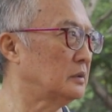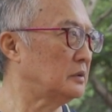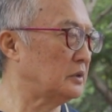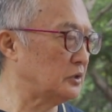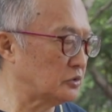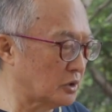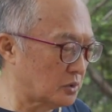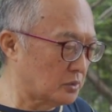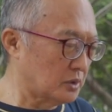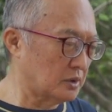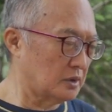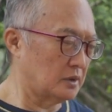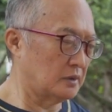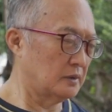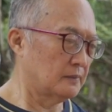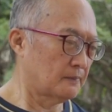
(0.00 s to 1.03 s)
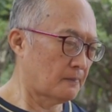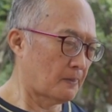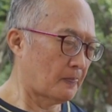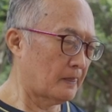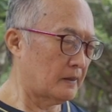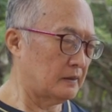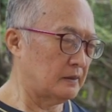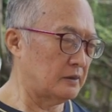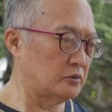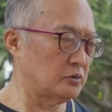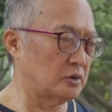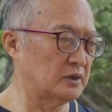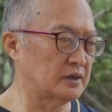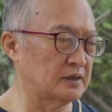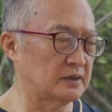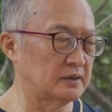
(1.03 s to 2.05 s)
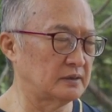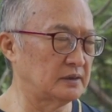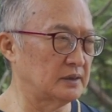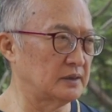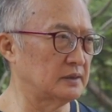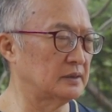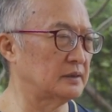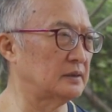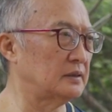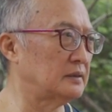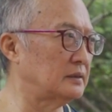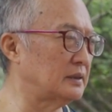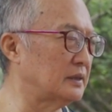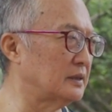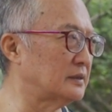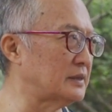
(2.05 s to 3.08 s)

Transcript: 你说那个